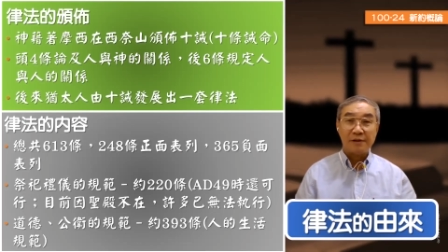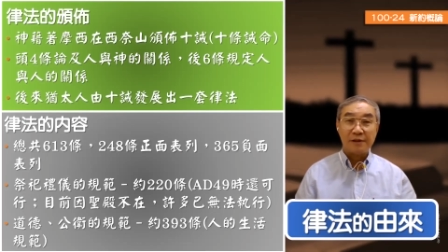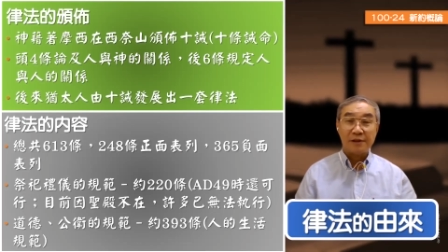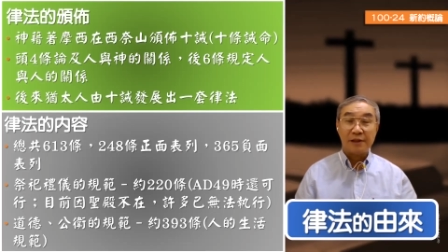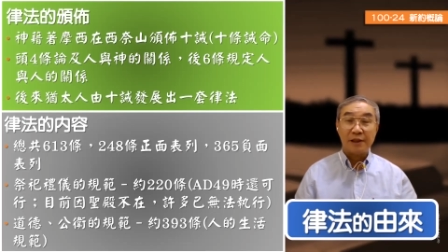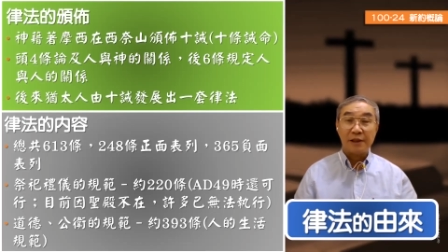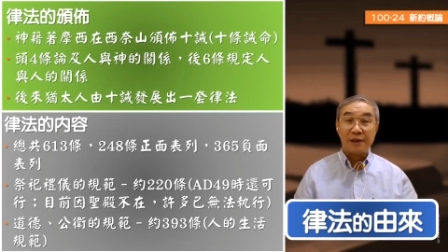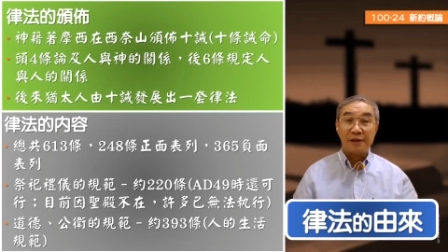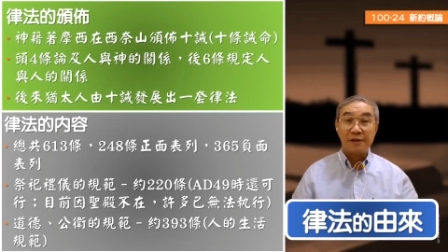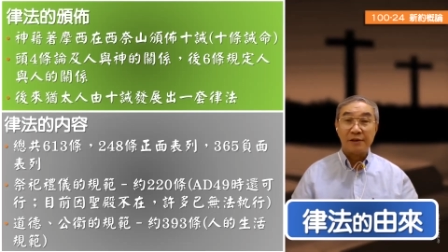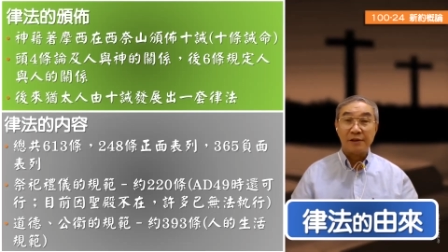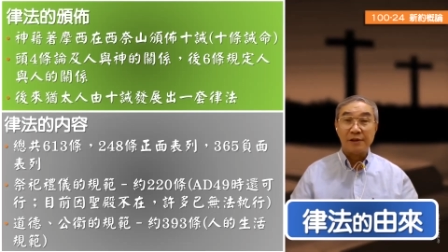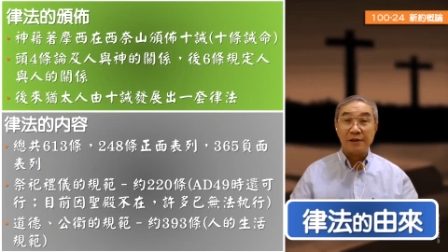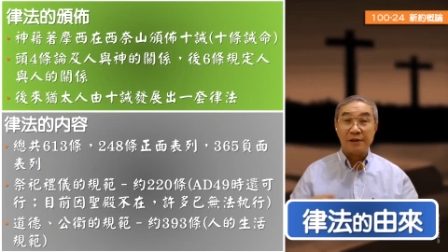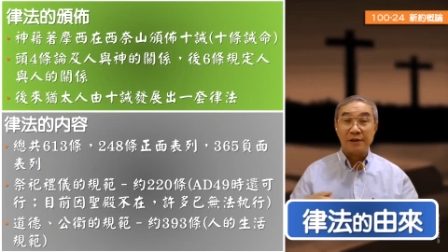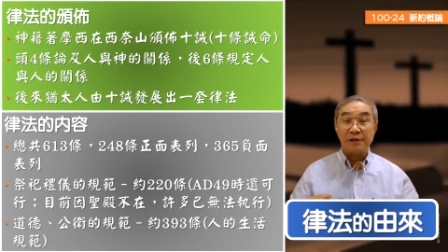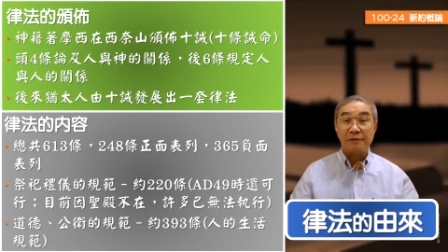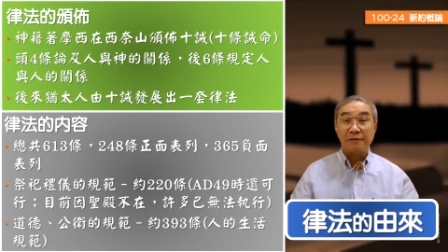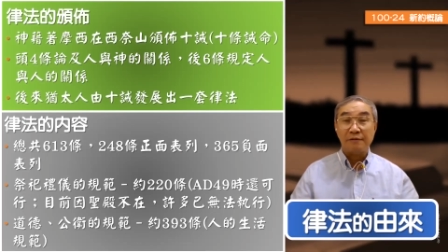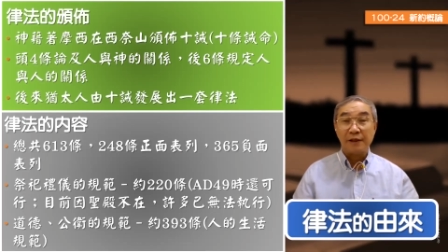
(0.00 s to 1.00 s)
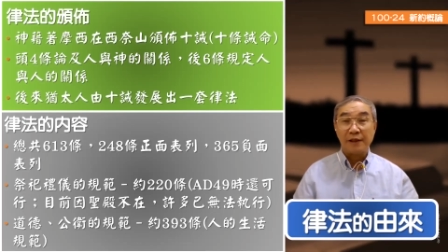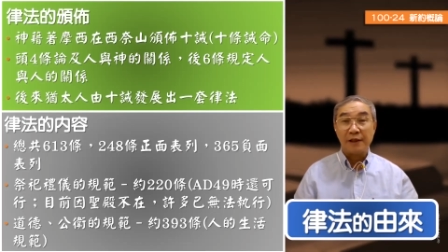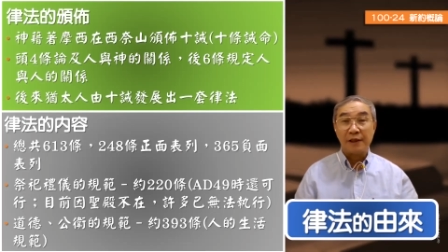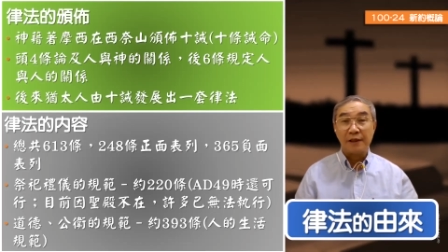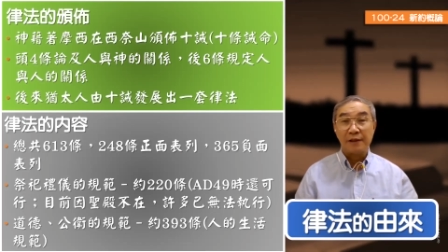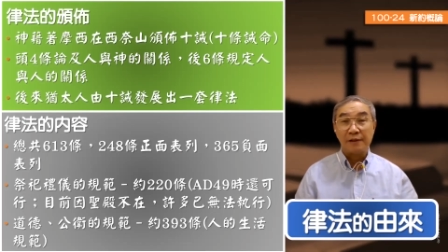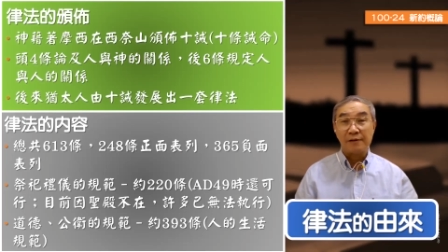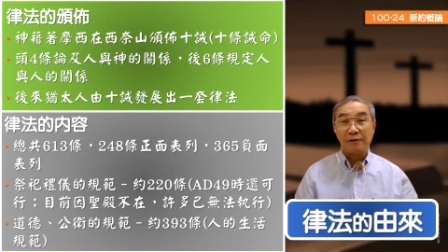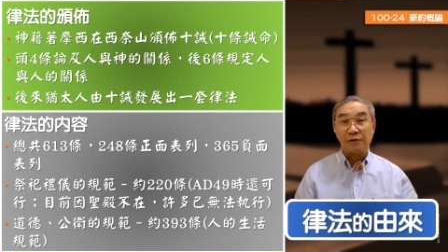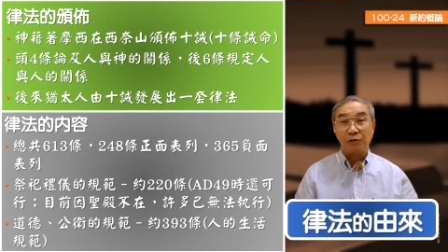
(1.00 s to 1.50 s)
起来起义反
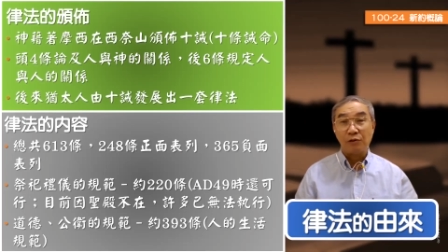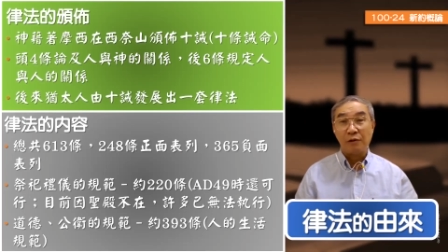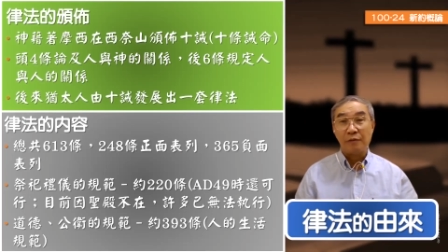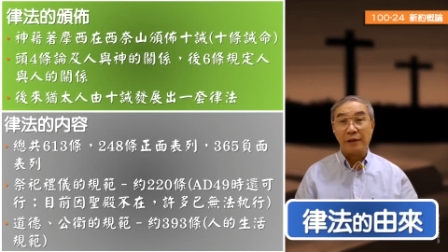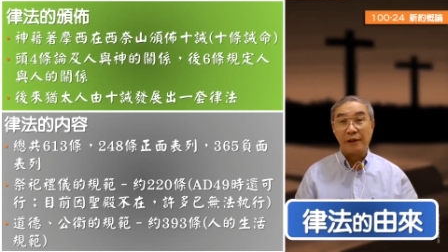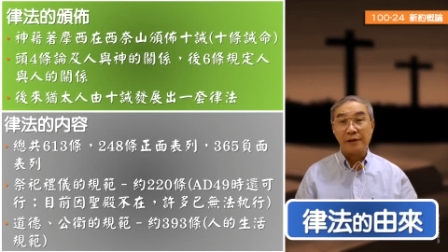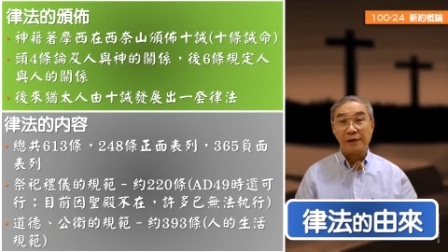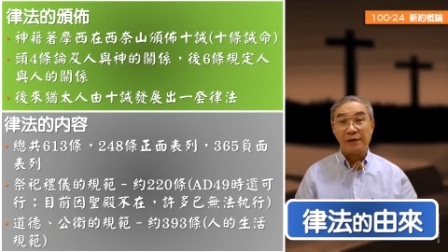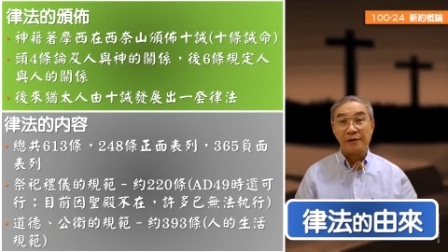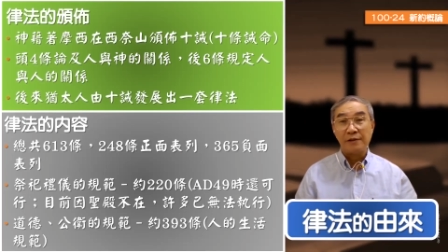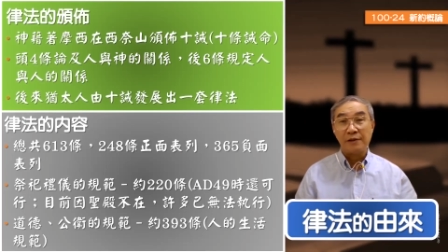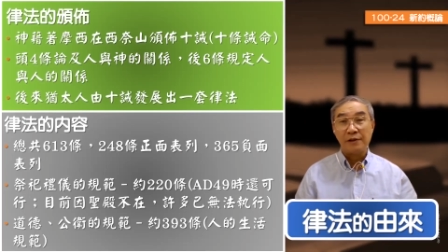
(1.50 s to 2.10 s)
抗罗马人，